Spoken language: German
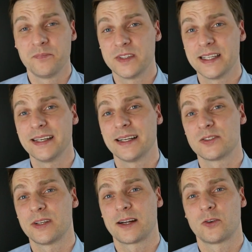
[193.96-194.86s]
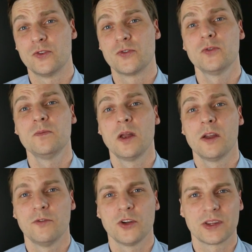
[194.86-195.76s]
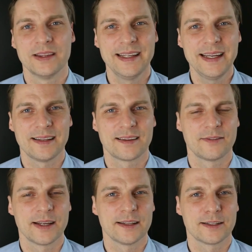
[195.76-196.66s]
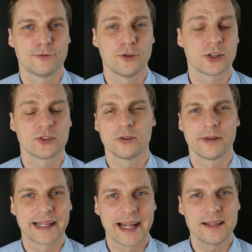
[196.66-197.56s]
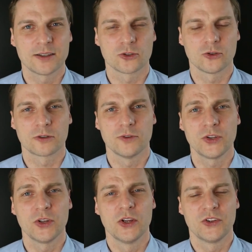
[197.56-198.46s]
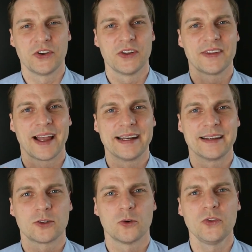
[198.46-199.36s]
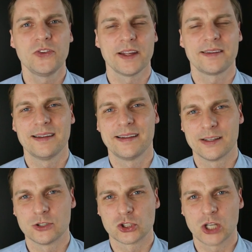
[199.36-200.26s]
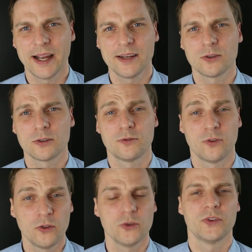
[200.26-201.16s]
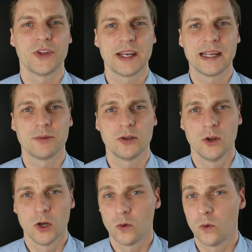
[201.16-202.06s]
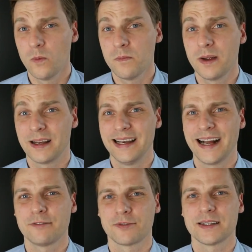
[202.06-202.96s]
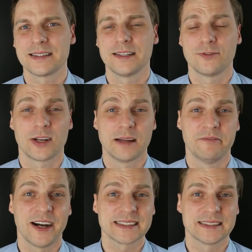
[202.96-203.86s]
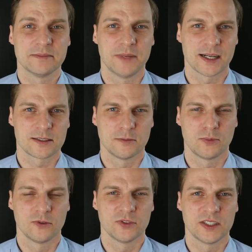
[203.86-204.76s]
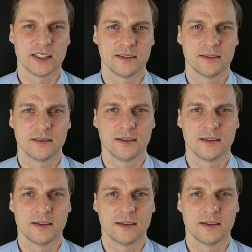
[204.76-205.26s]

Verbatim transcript: Wir sehen also, der Konsum wird nicht zwingend gefördert, nur weil Geld gedruckt wird, sondern es ist eine grundsätzliche Entscheidung von Unternehmen, um langfristig von einem wachsenden Markt zu profitieren.